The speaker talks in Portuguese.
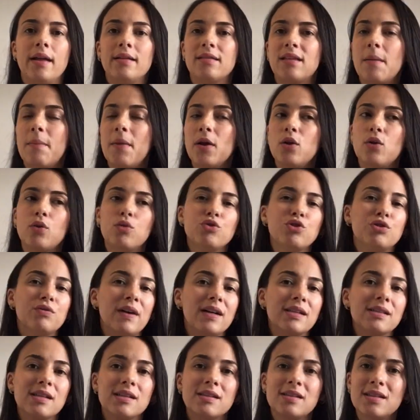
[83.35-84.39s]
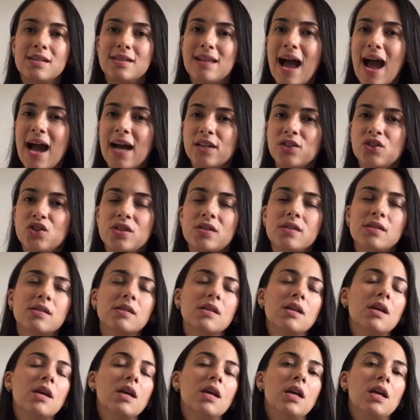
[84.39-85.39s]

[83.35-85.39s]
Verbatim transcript: É, trabalhou com diversas idades